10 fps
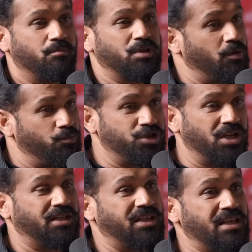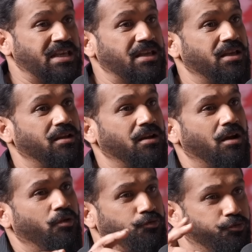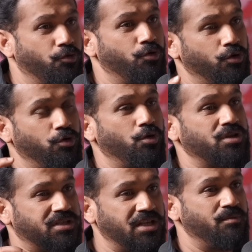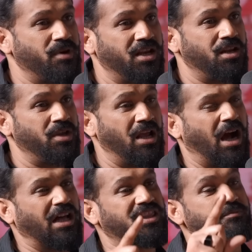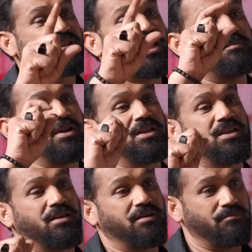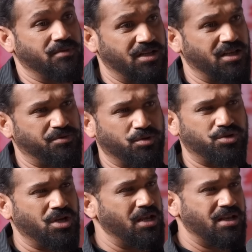मतलब मुझे लगता है कि फोकलोर सही मायने में ही बनी थी मेरे हिसाब से कुछ